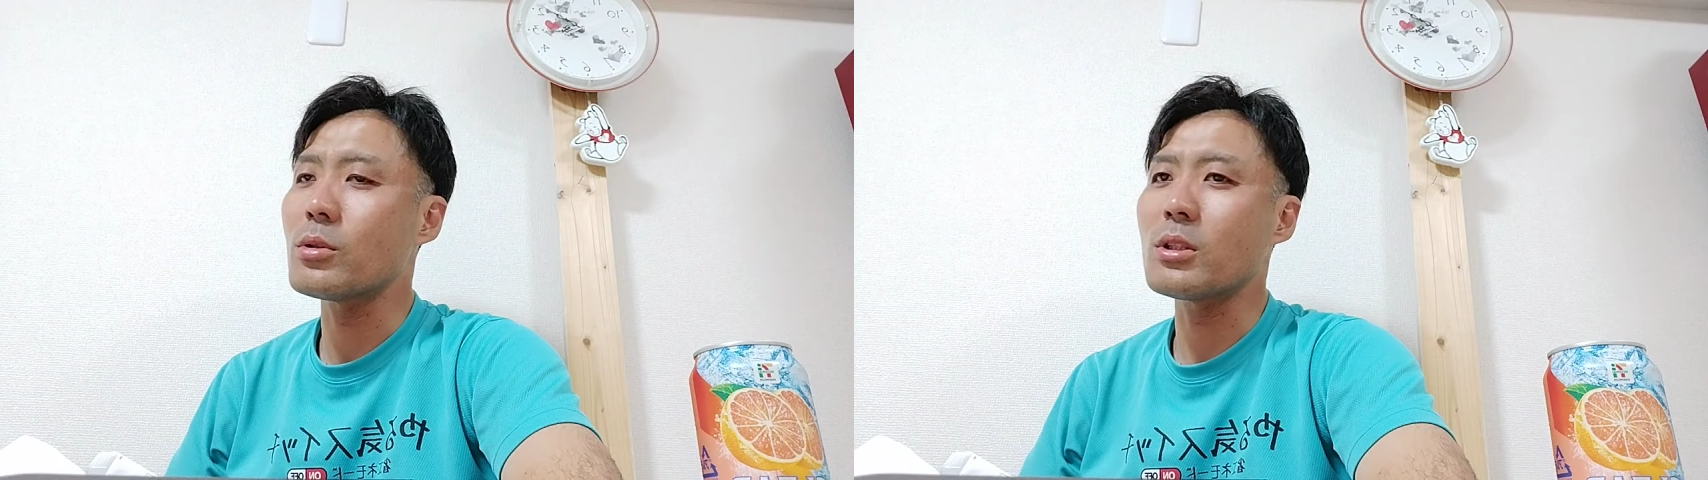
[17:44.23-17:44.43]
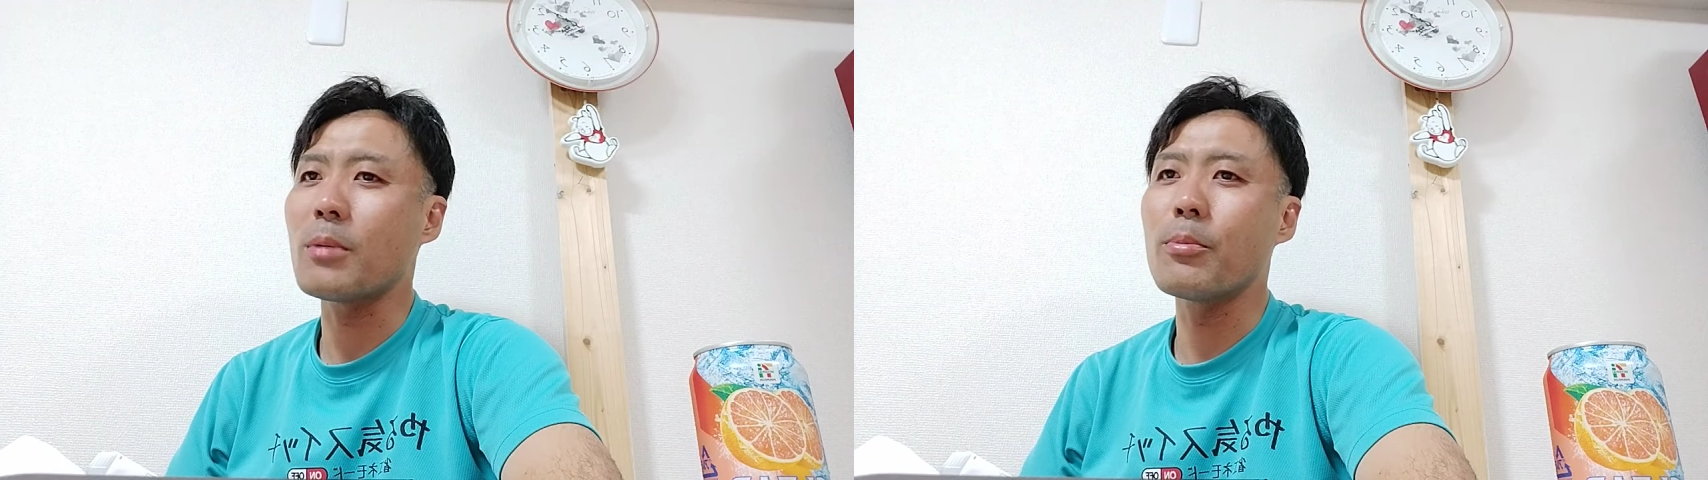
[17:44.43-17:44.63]

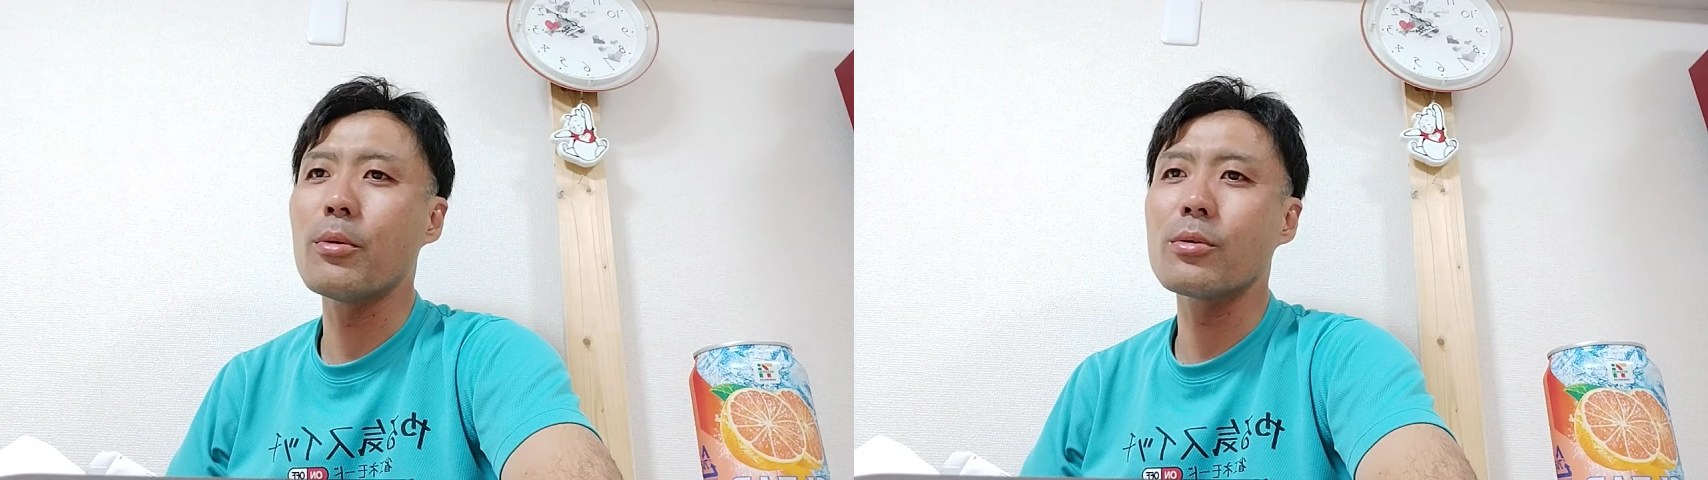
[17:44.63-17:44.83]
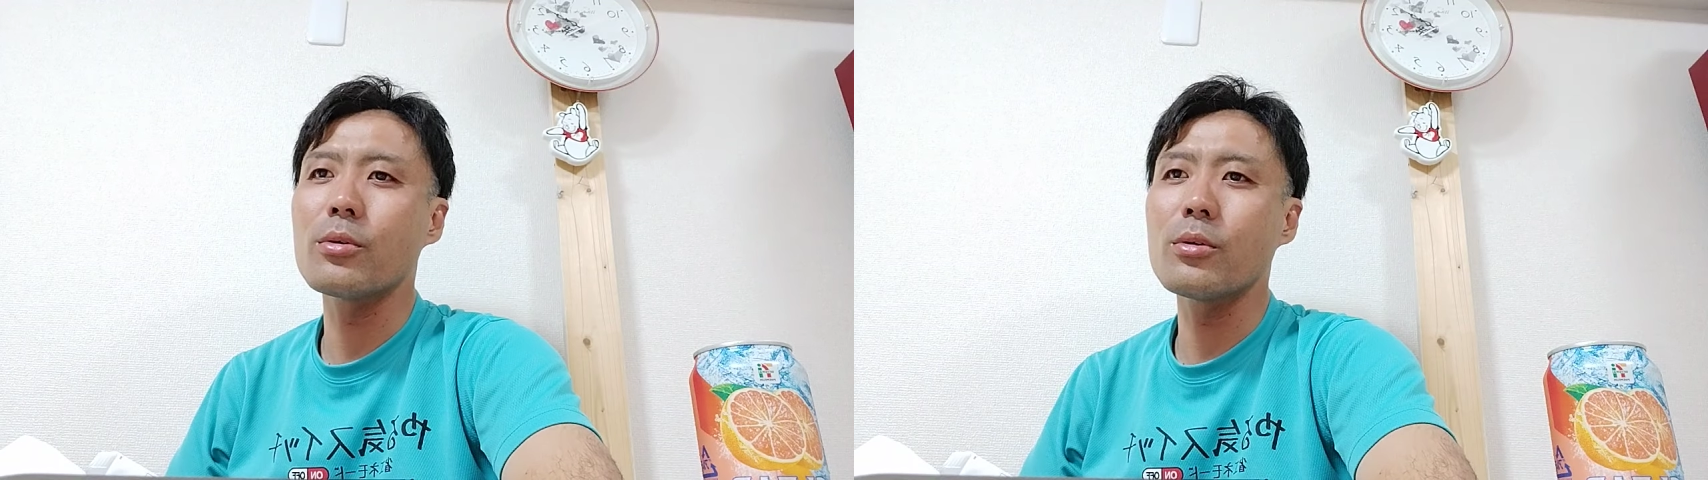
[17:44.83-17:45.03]

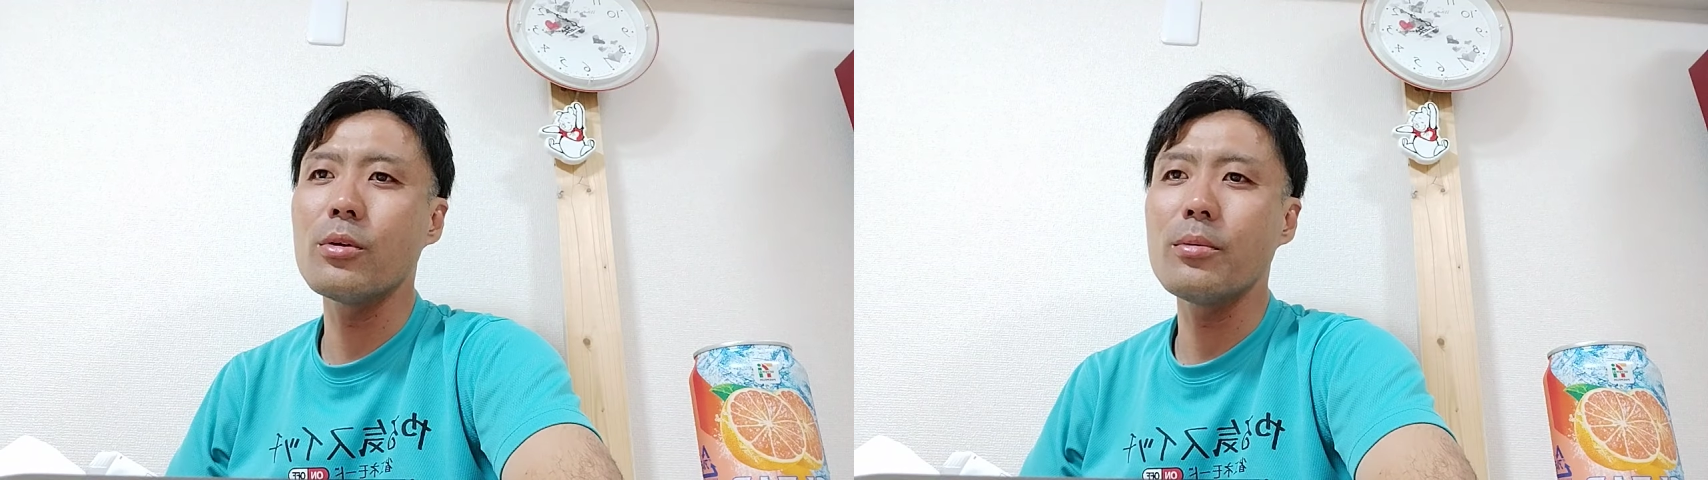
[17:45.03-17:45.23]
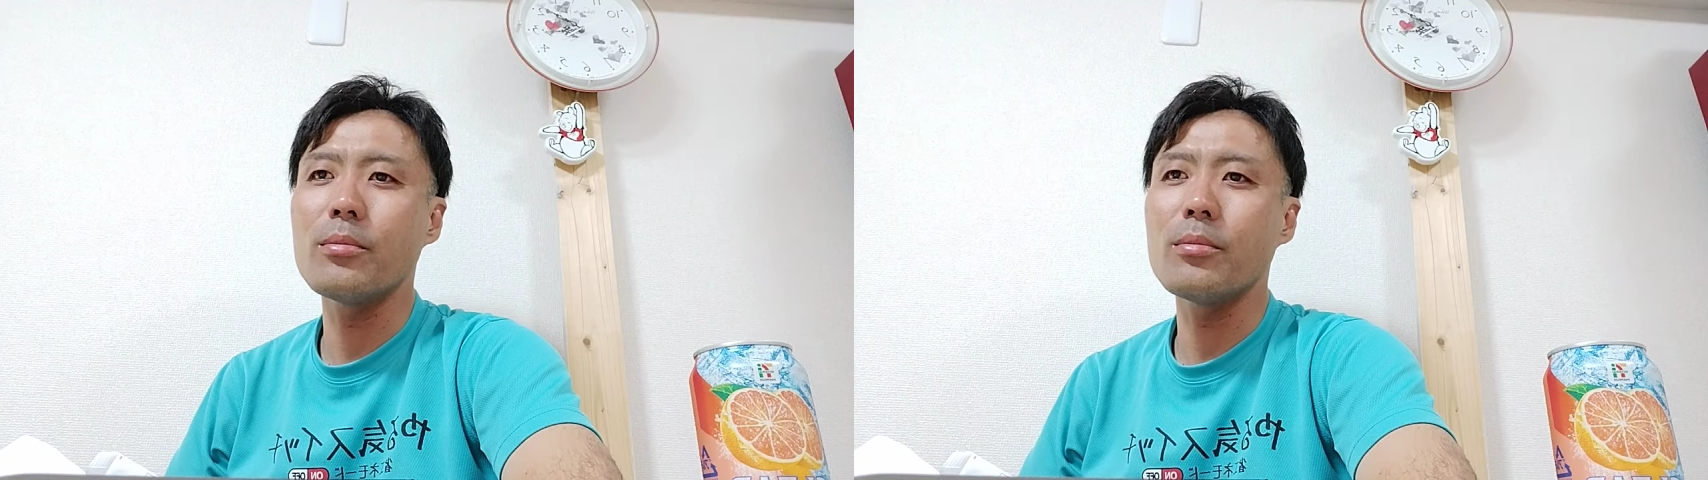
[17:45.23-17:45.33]
サポートの